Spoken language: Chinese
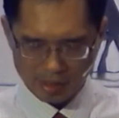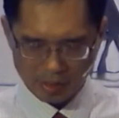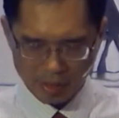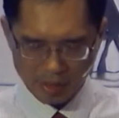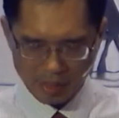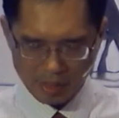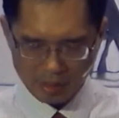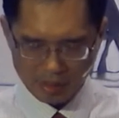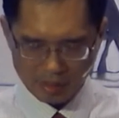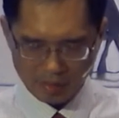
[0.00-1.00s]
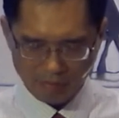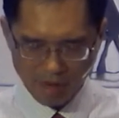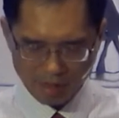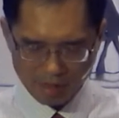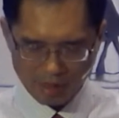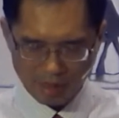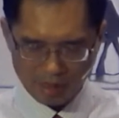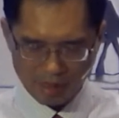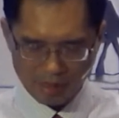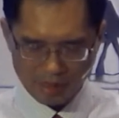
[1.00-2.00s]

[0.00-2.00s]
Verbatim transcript: 愿意放下天